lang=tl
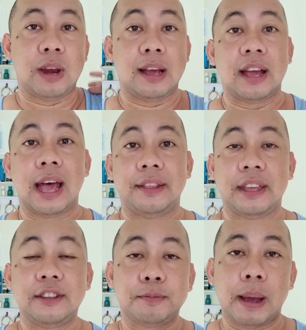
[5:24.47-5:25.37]
Walang uh,
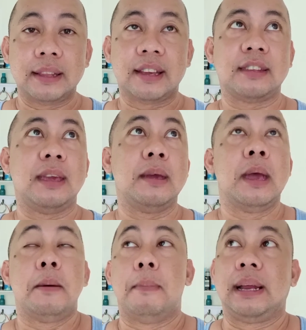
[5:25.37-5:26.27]
dead spot kasi
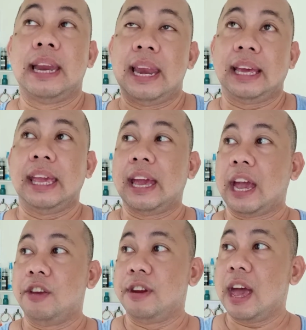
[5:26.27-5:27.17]
maglalagay nga
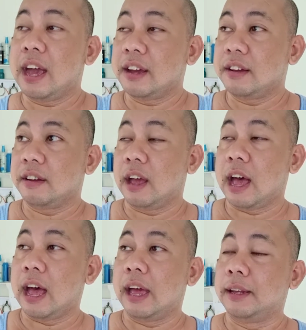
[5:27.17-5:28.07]
kayo ng
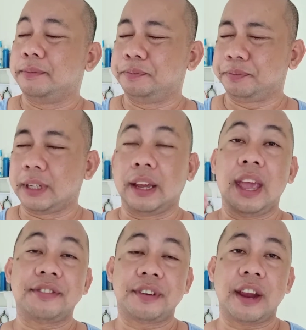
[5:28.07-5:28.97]
uh, ng
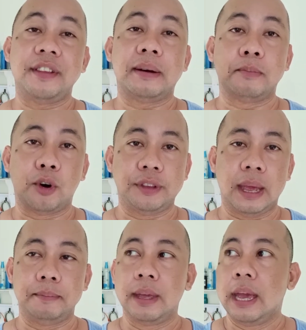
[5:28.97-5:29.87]
extra na
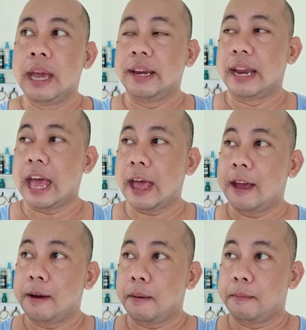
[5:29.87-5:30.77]
modem
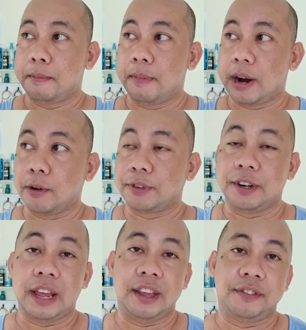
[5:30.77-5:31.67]
na
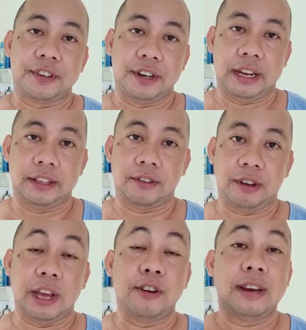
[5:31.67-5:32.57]
router ng internet.
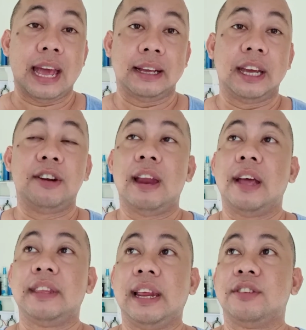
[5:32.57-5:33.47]
Okay, ganun lang. Ganun lang
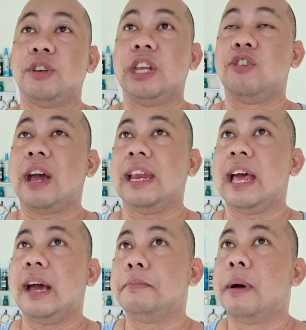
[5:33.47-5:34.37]
kadali. So, hindi nyo na
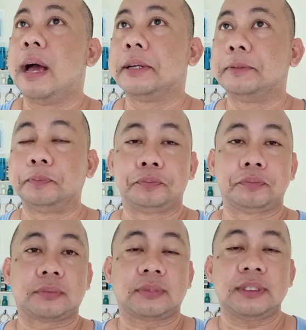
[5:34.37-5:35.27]
kailangan mag
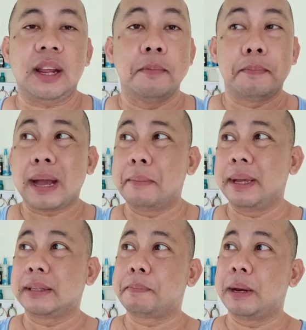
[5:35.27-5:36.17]

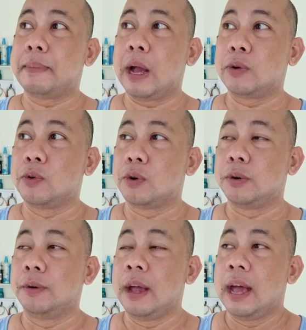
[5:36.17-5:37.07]
pakabit ng
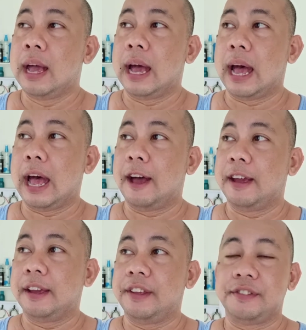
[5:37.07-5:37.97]
panibagong uh,
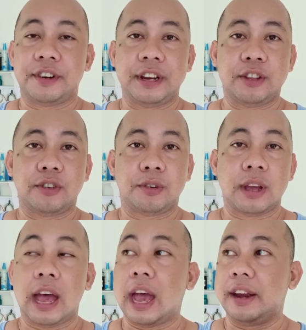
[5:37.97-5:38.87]
internet
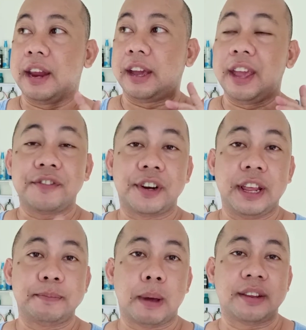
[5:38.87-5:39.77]
uh, ng
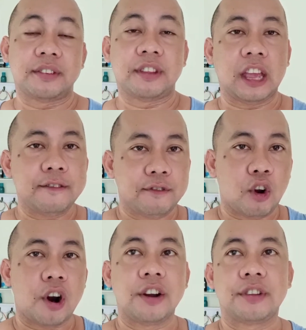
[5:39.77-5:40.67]
internet para sa second
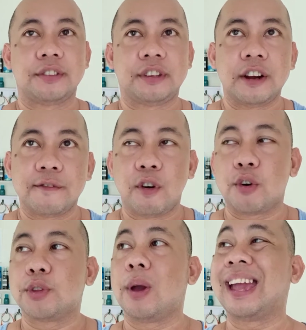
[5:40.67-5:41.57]
floor or sa third
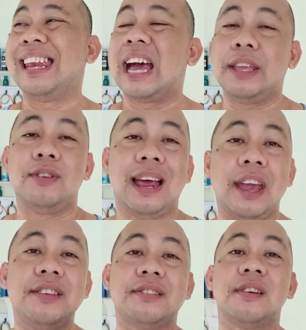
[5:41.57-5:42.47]
floor. So, ang kailangan nyo lang
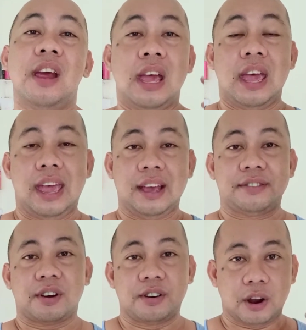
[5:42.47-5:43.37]
is
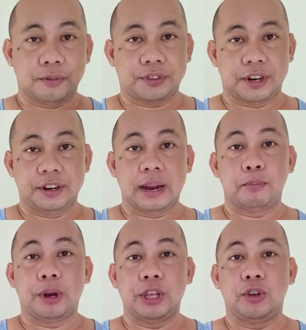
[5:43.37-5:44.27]
extra router na
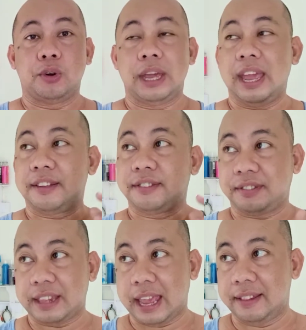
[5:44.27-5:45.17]
pwede nyo
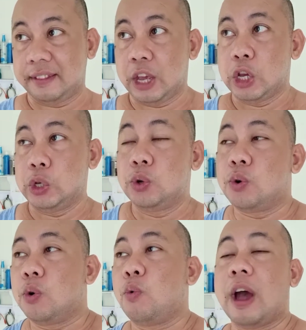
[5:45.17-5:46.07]
i-extend
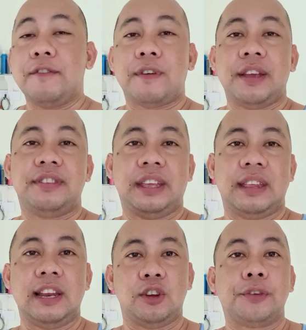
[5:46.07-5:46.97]
yung wifi
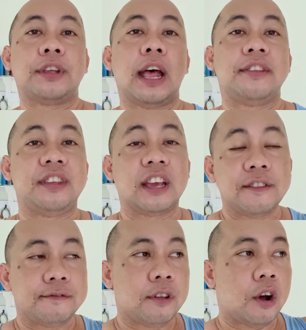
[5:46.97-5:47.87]
signal nyo sa
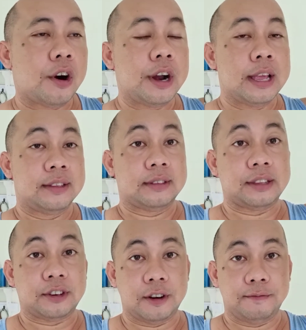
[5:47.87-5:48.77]
second floor, sa
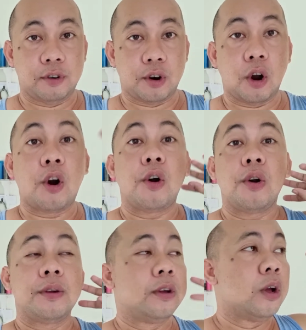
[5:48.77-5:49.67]
third floor,
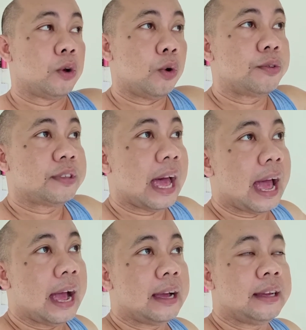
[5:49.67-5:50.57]
or kung
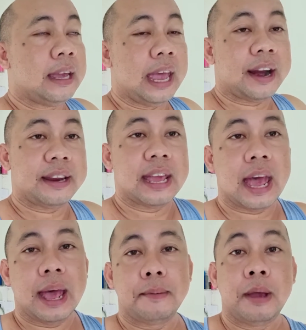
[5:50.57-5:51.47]
saang
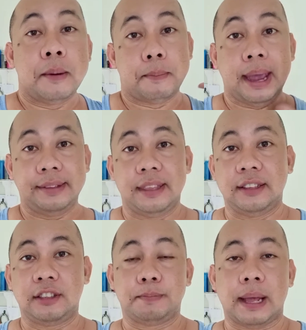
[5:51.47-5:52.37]
area may
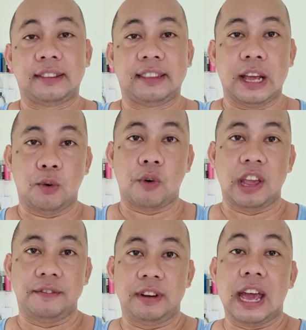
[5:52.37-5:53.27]
dead spot ng
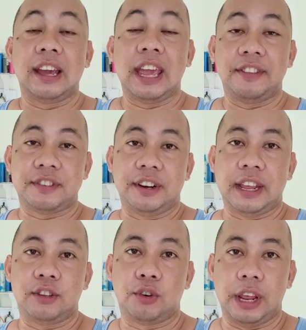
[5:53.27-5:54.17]
wifi, ng
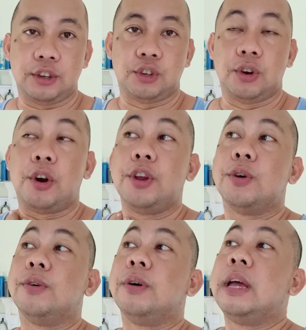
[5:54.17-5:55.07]
internet connection or
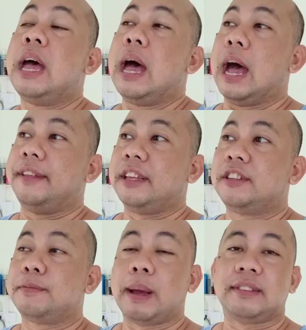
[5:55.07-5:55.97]
yung uh, dead
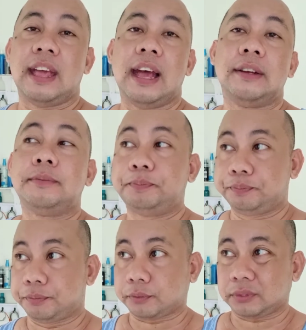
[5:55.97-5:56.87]
spot ng
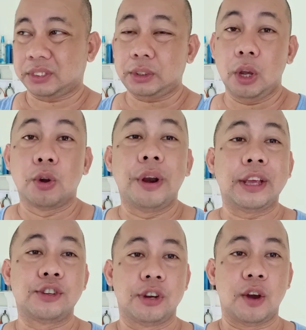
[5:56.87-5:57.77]

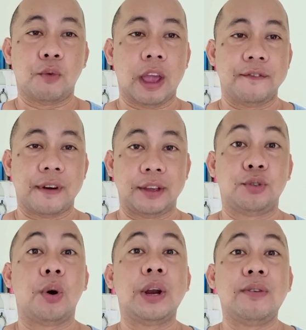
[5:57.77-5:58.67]
connection ng wifi.
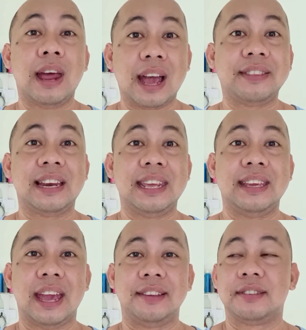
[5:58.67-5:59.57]
So, ganun lang kadali
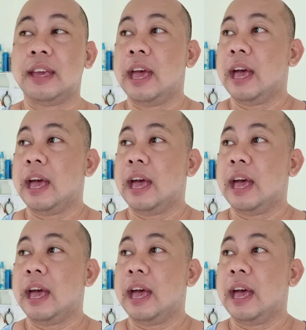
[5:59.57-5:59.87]
guys.